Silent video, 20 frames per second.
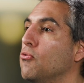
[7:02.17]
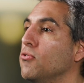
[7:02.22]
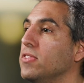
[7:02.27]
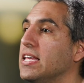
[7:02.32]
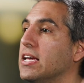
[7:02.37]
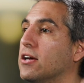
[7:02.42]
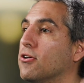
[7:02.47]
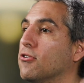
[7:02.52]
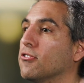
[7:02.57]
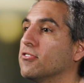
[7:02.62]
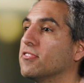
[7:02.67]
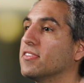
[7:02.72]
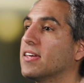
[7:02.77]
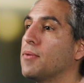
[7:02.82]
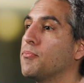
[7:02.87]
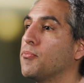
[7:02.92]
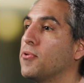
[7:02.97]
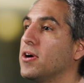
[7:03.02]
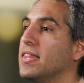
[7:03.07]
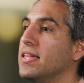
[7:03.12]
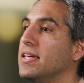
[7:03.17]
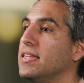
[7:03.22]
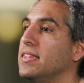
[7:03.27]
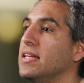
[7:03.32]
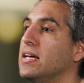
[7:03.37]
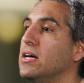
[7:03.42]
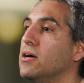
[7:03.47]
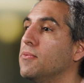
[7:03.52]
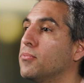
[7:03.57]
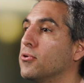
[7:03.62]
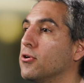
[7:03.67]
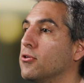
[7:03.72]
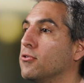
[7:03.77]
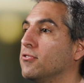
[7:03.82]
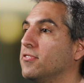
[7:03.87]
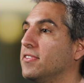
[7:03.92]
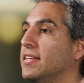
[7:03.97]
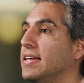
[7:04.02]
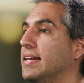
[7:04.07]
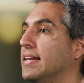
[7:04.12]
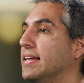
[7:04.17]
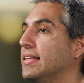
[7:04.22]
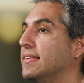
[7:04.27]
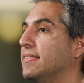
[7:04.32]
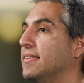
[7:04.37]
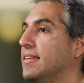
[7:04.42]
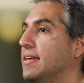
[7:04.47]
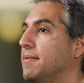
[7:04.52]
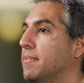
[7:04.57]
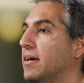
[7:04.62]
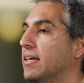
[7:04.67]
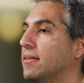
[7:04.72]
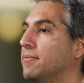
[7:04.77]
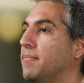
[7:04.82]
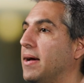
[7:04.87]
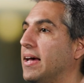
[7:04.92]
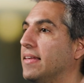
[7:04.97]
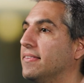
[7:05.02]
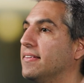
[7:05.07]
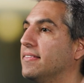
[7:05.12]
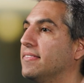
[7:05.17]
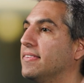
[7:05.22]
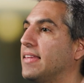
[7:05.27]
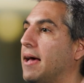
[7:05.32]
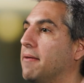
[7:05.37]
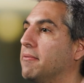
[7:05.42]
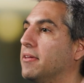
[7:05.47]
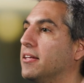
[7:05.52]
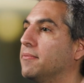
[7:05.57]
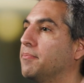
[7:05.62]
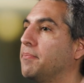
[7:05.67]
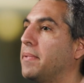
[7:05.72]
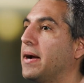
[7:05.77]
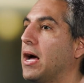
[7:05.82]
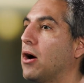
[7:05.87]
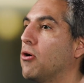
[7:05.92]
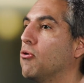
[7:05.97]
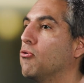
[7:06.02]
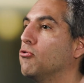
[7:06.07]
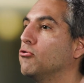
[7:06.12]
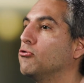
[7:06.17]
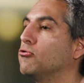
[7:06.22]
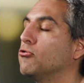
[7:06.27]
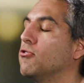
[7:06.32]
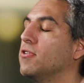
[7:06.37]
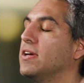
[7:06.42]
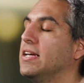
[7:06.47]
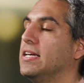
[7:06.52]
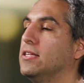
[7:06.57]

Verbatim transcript: únicos que pueden producir enzimas más estables para uso